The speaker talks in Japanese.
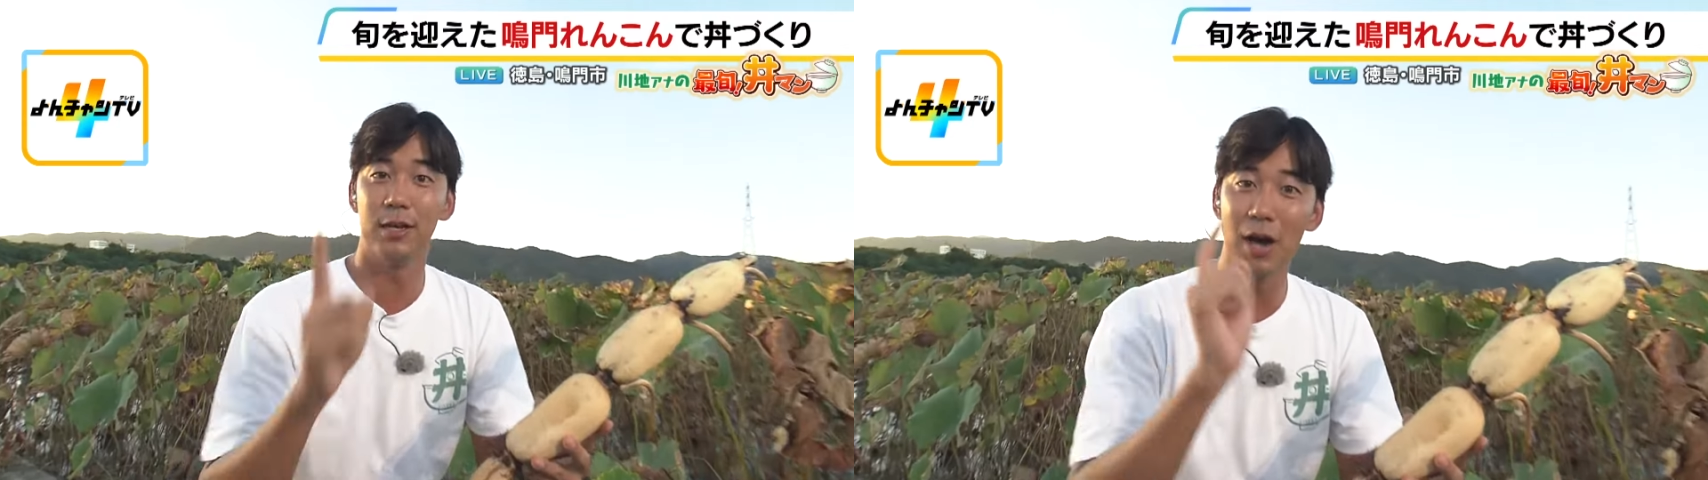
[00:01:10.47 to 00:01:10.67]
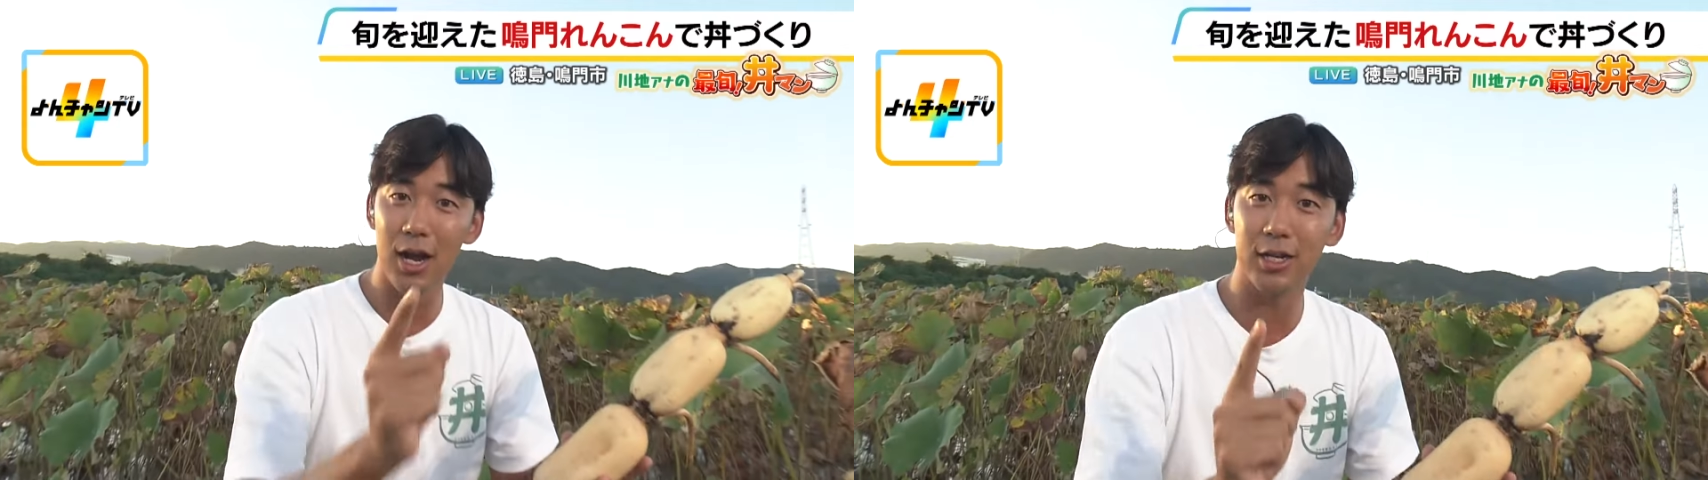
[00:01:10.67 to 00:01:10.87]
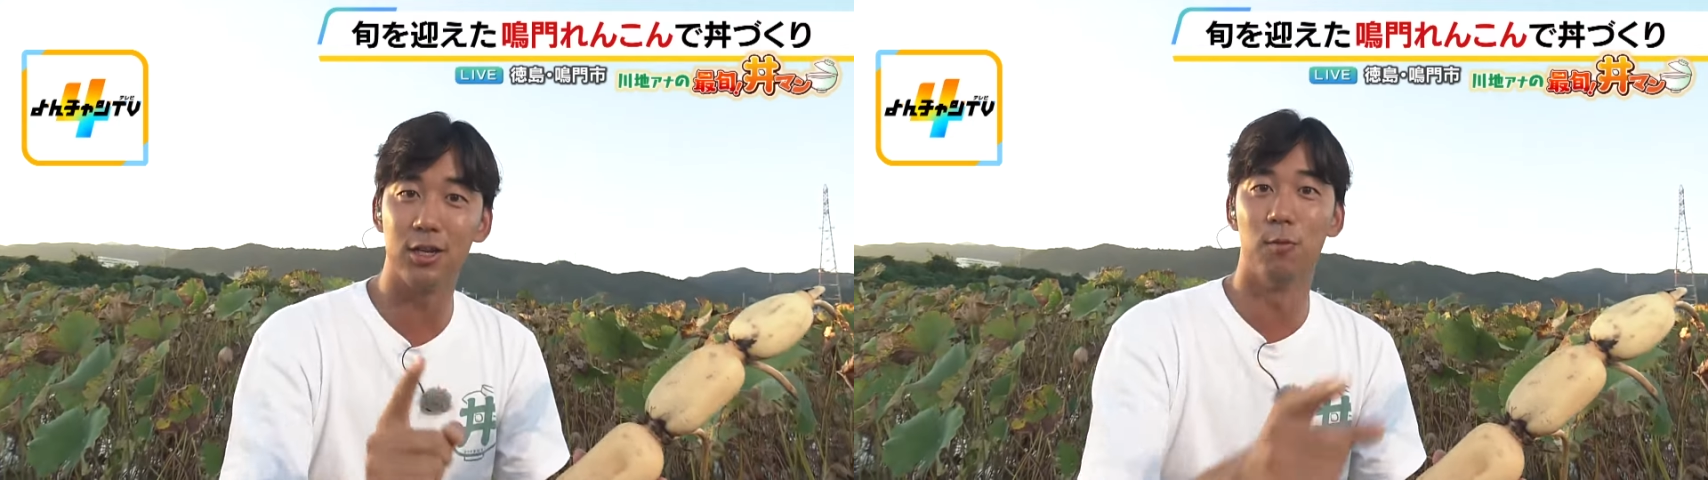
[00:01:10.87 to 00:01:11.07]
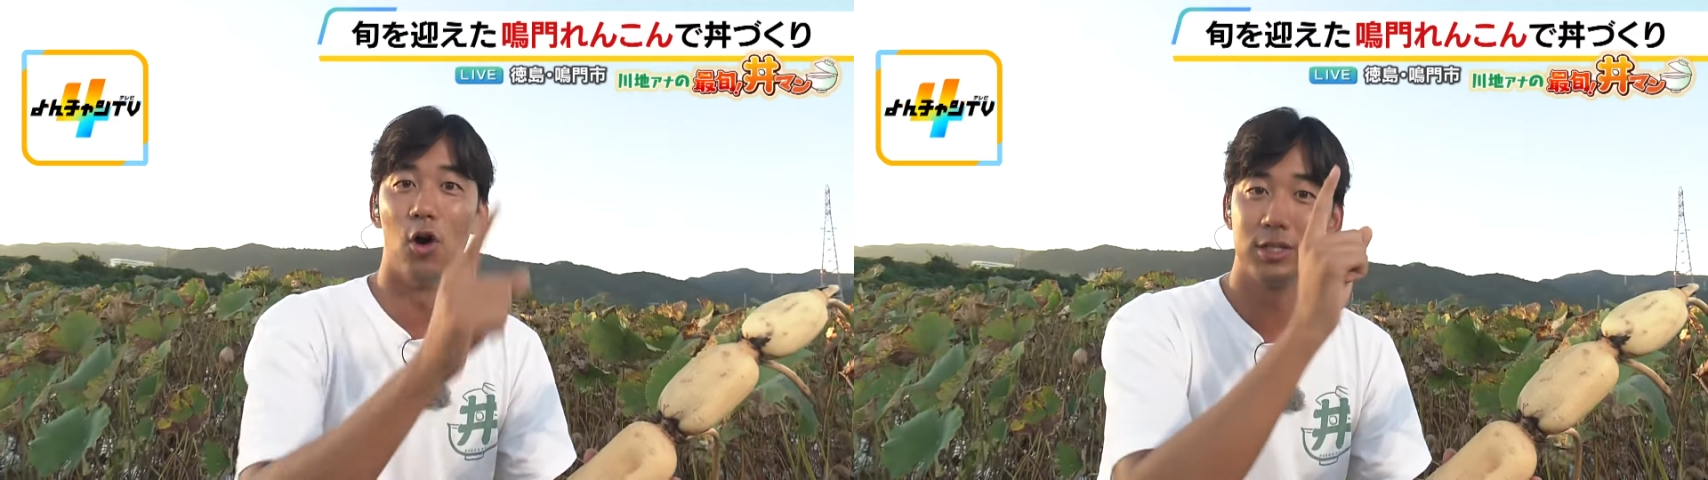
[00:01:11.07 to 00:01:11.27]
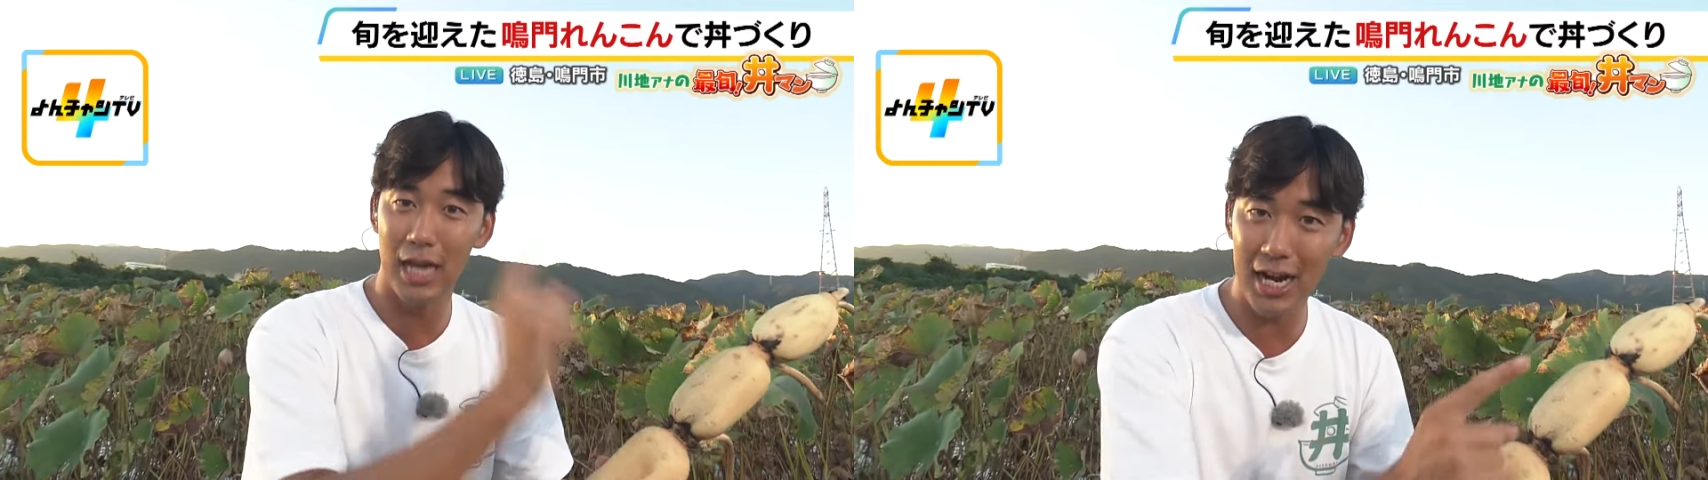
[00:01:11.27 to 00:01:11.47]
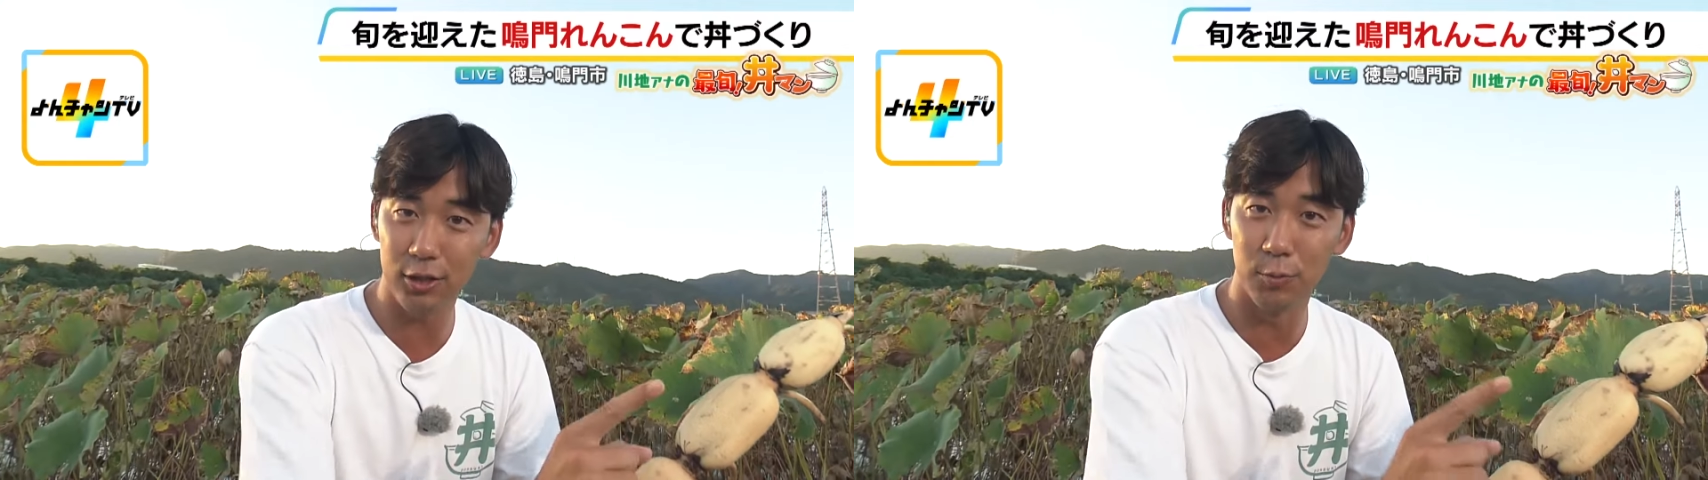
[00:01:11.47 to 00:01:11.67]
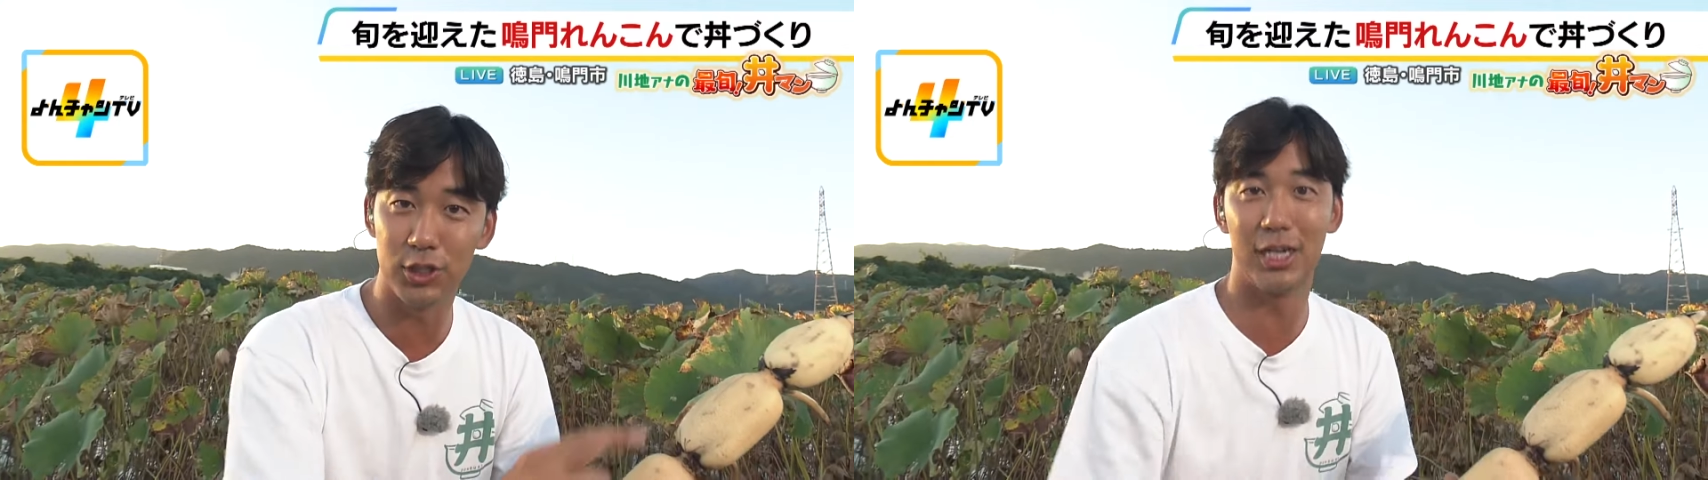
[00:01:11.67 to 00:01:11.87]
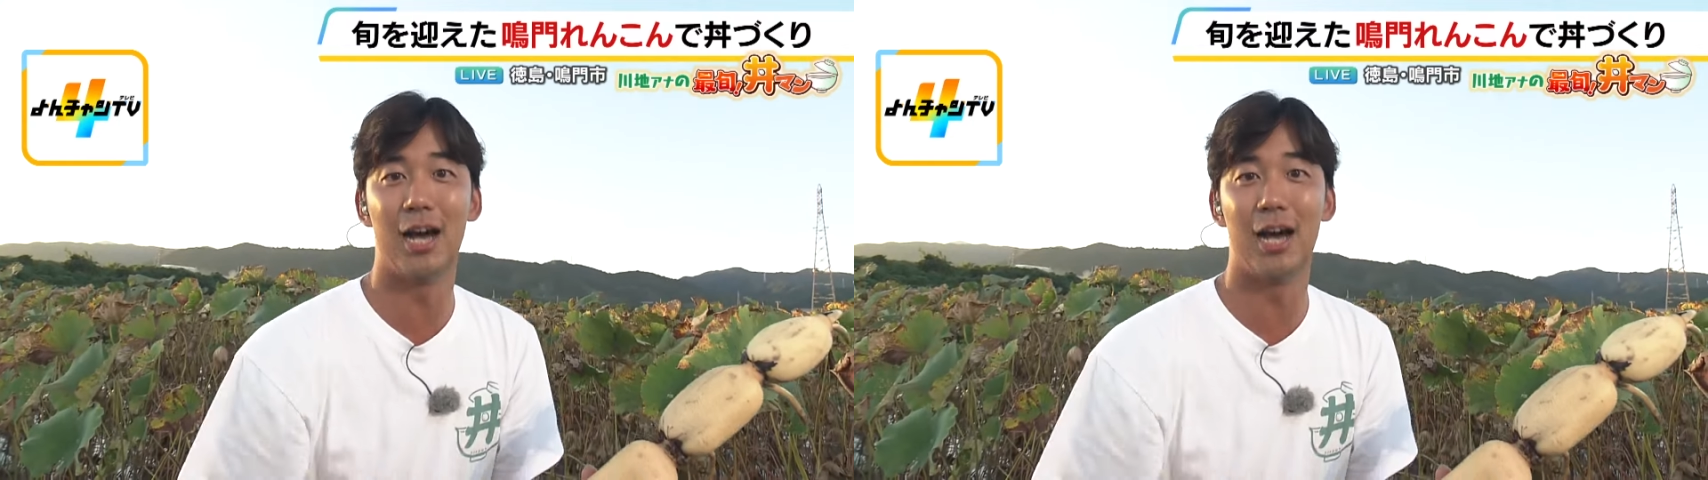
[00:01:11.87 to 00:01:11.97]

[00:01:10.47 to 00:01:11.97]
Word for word: 茨城とも佐賀とも違